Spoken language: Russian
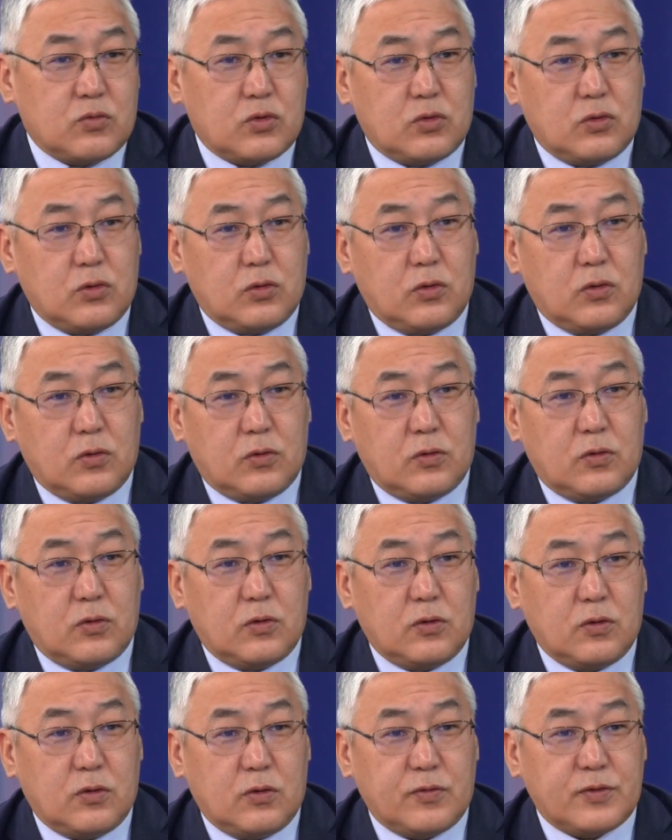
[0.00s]

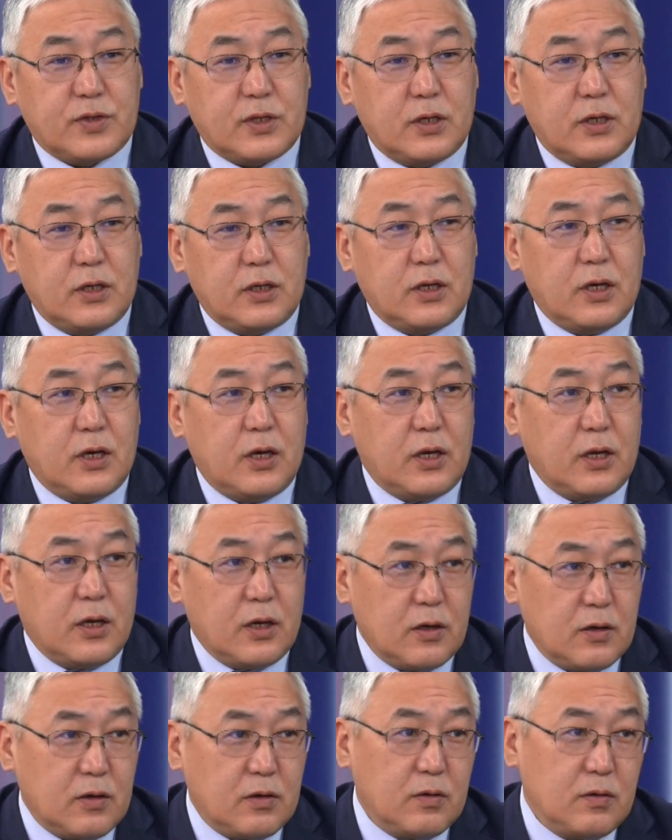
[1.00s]
что вскрытие
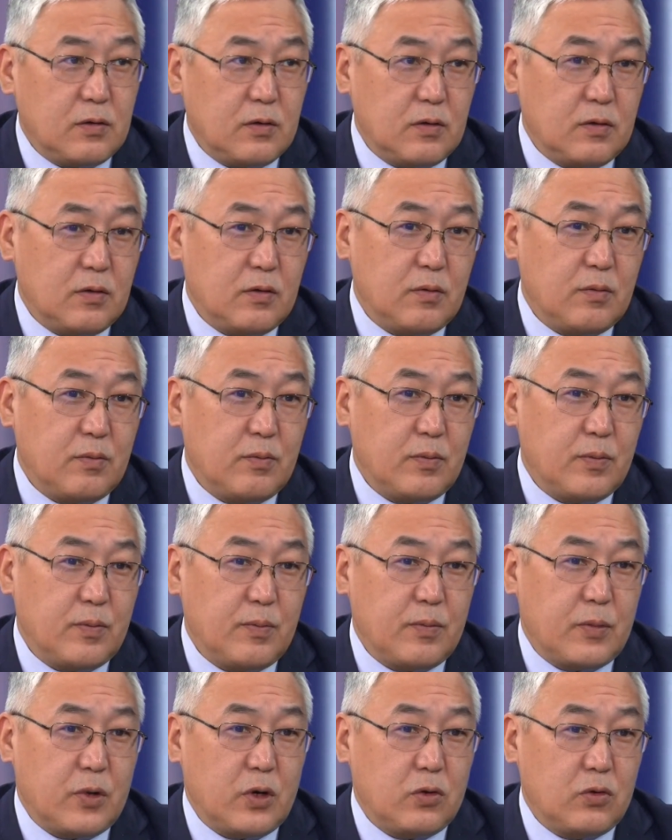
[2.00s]
рек
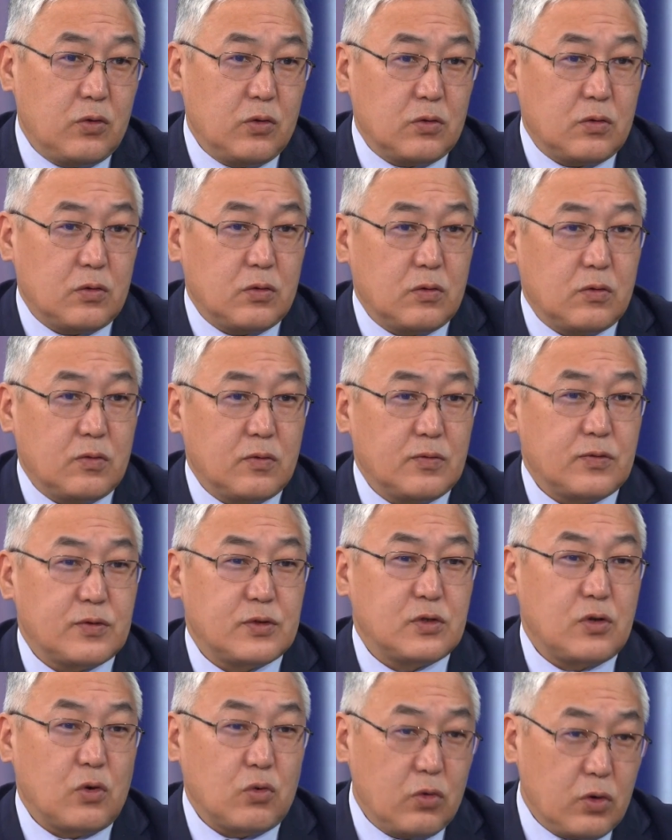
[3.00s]
пройдет в
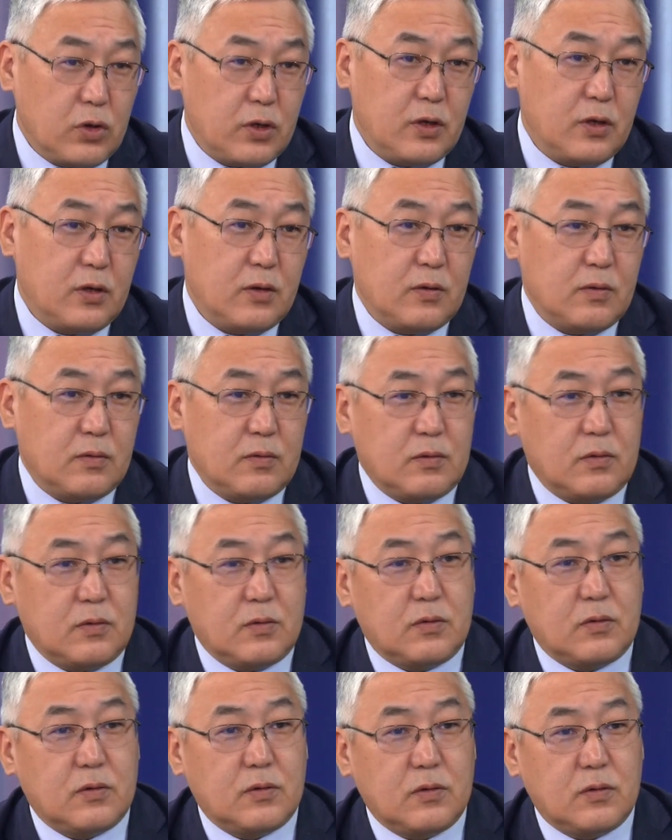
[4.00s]
сроки
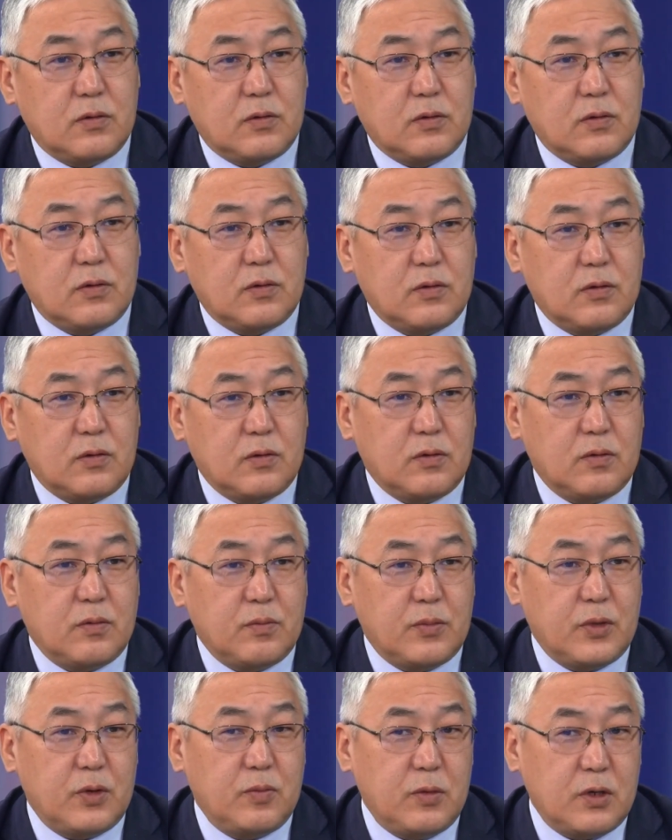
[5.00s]
э,
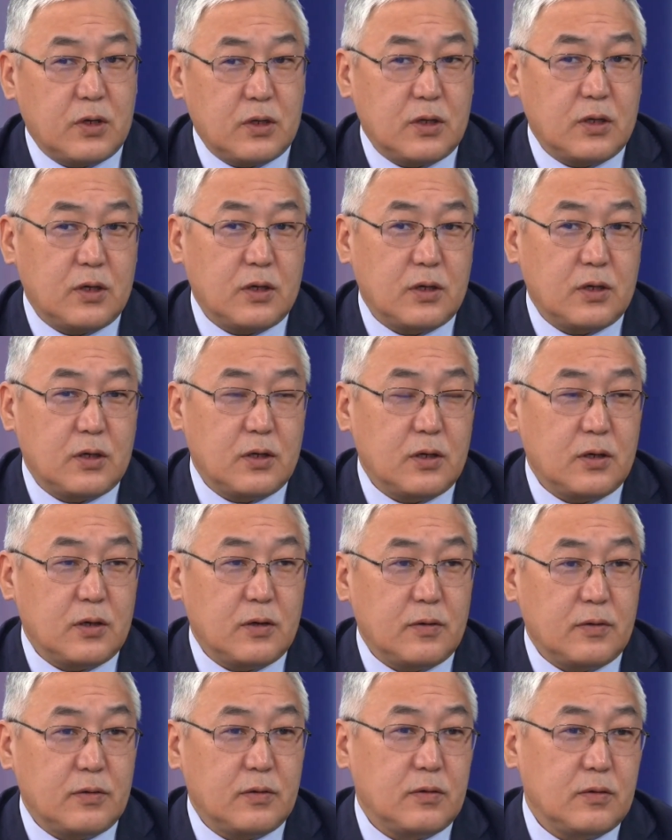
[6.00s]
примерно к
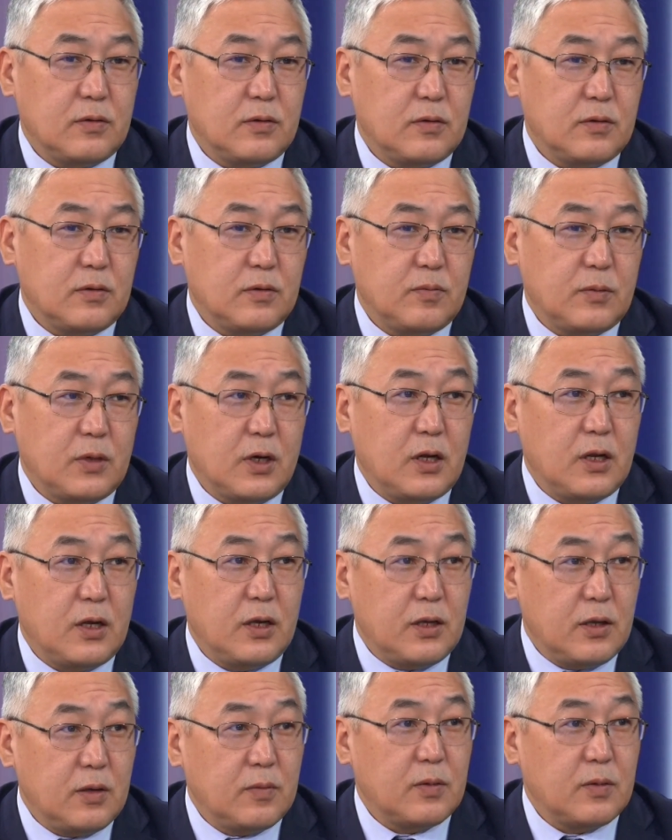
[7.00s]
э, многолетним